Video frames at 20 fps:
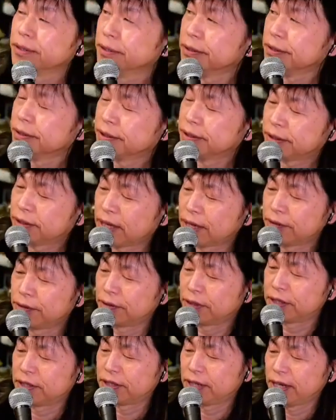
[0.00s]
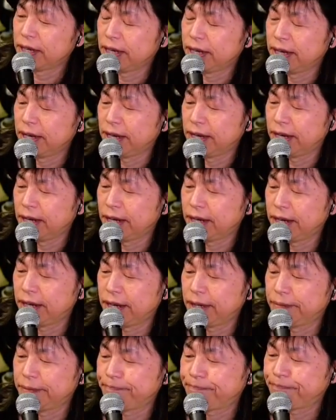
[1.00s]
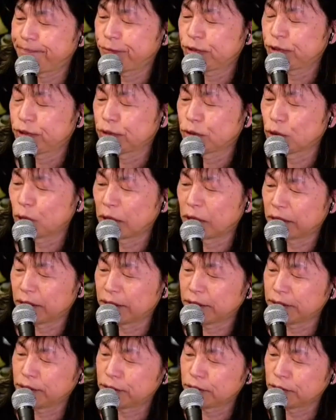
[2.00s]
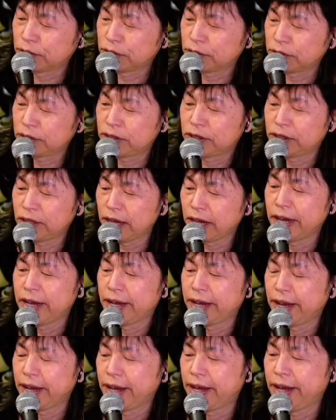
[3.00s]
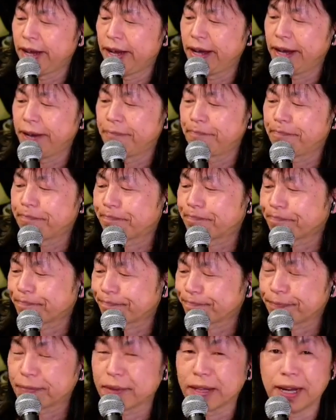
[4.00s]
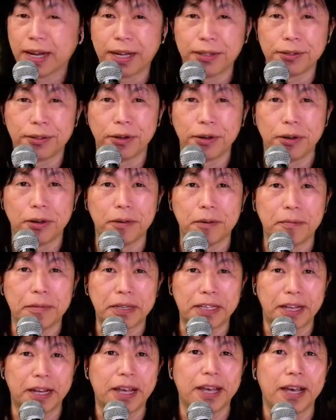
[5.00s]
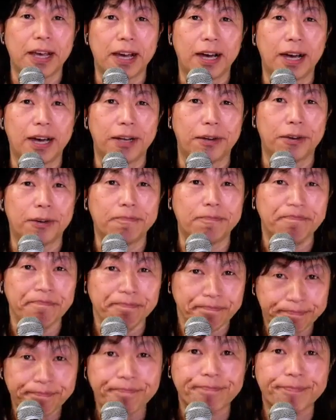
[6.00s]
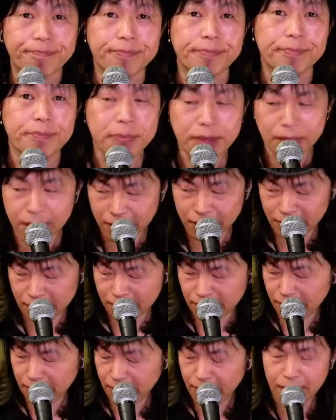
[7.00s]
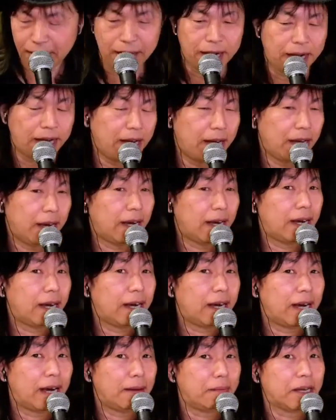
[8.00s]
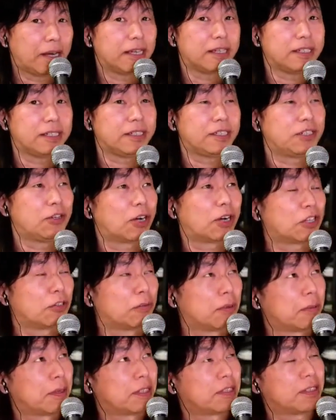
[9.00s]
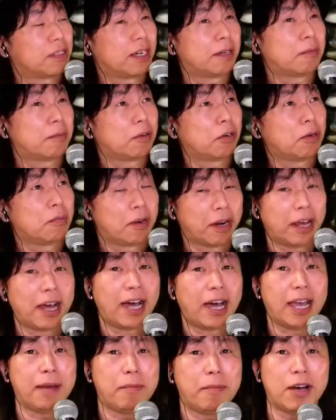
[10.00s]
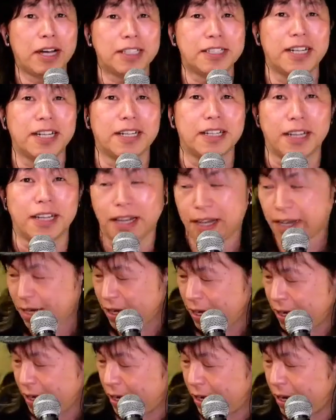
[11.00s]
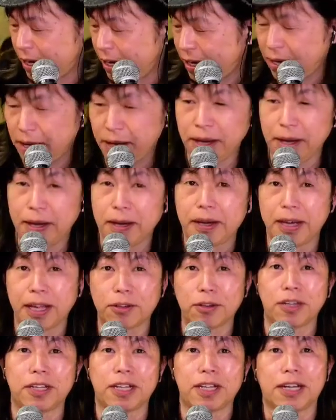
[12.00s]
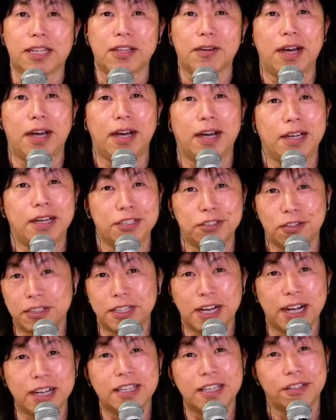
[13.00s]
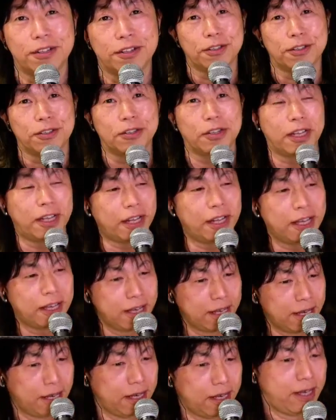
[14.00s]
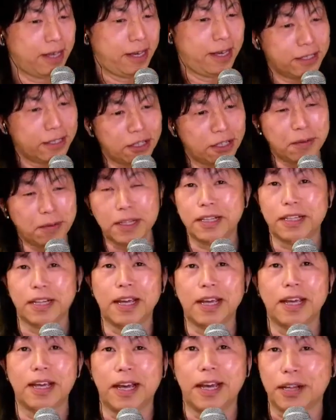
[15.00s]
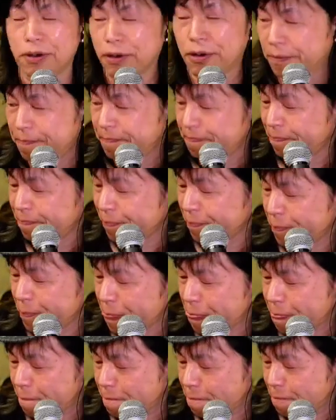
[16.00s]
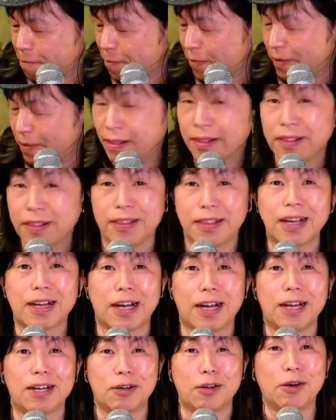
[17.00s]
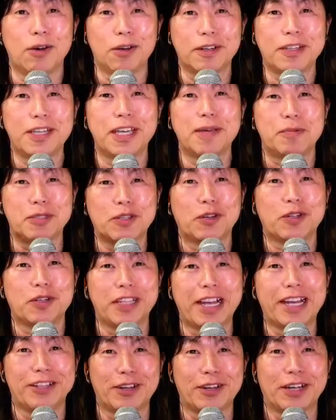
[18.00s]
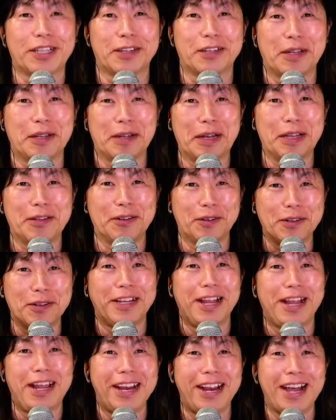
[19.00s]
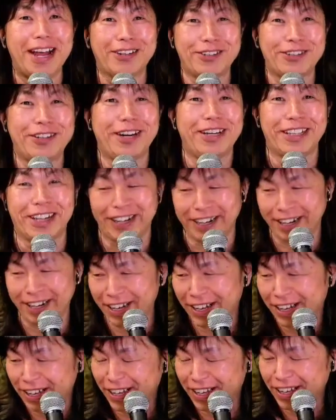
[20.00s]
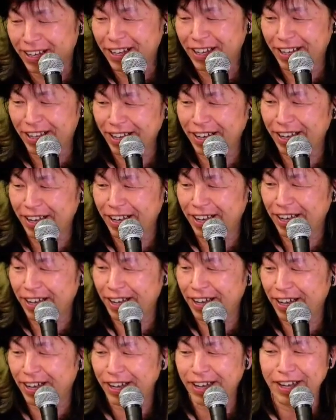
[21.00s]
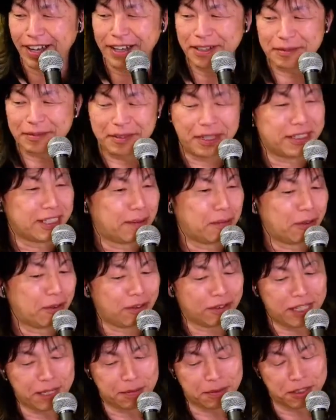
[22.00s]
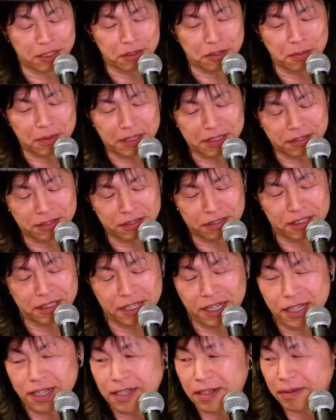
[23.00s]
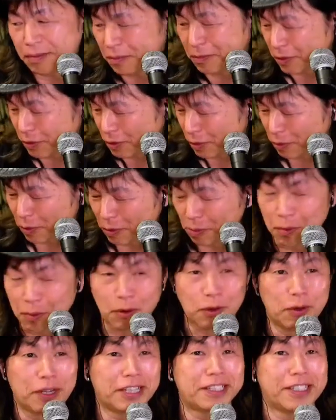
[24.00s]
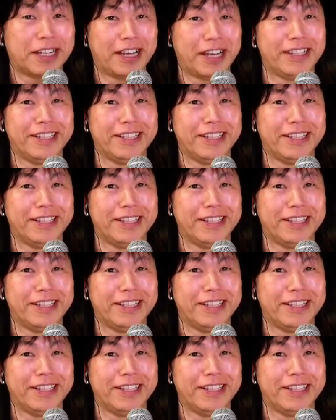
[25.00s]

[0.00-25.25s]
財布をですね、えー、作っとか作って、えー、あのまたねあの、えー販売しようかと思います。これもね、早いもん勝ちなんでね、えー、ゲットできた方は非常にラッキーというでね、えー、それまでにね、あの、なんか、キープしておきたいという方は、あの、連絡くれたらね、えー、レザーもキープしておきますしね、もうもうこんな気じゃないんで